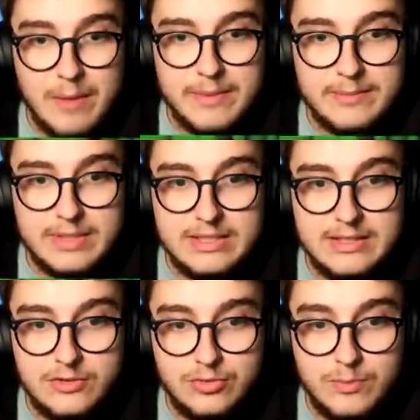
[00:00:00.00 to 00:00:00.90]
permet de
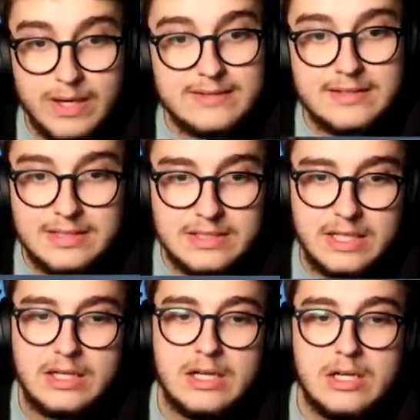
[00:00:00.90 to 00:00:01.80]
m'aider et tout, bah c'est
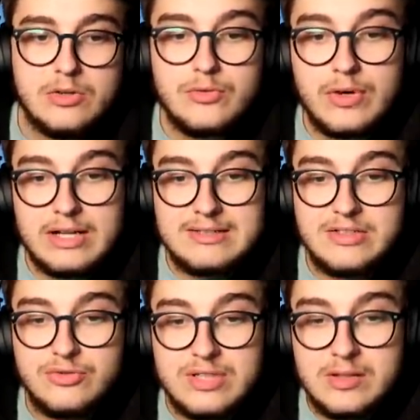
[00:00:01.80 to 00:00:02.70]
nickel. Donc voilà,
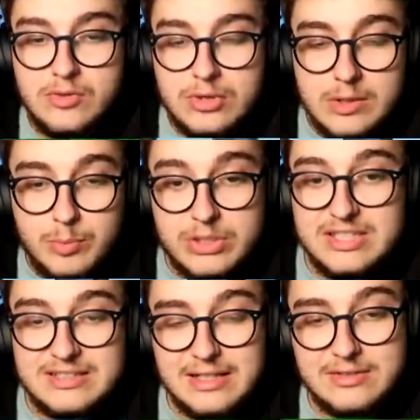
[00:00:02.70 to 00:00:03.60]
si je vous ai donné une
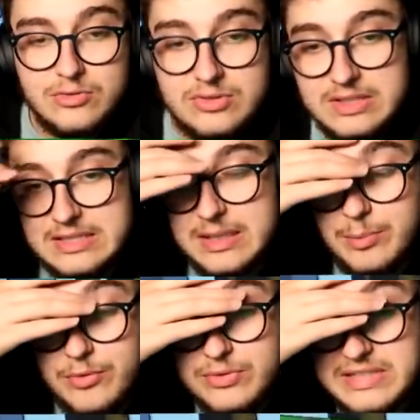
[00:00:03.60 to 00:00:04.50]
petite astuce, si ça
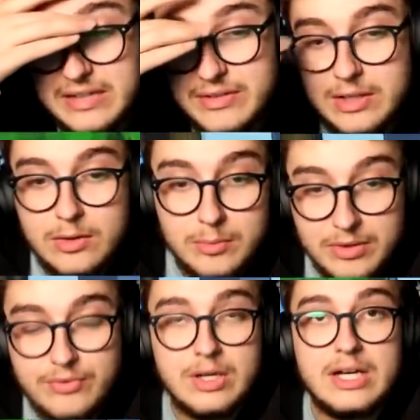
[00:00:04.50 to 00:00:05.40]
peut vous servir, euh,
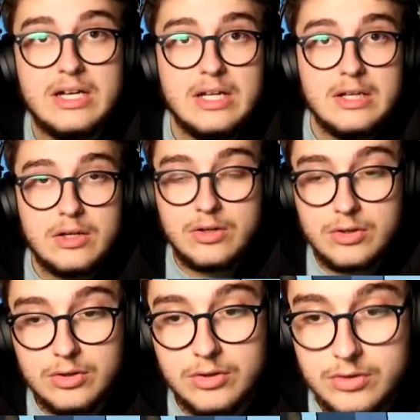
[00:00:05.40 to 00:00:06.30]
bah voilà.
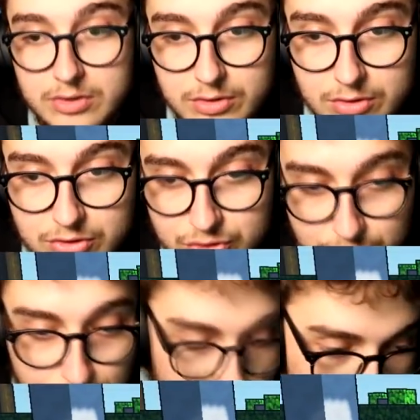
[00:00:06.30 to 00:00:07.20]
Euh,
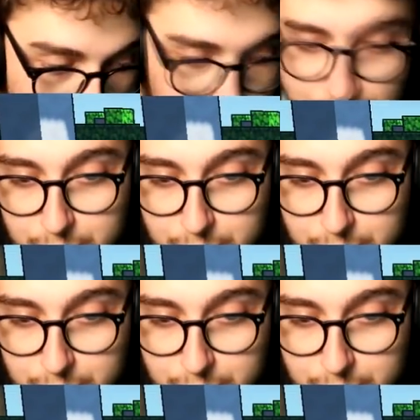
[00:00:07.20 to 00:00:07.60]
même moi, je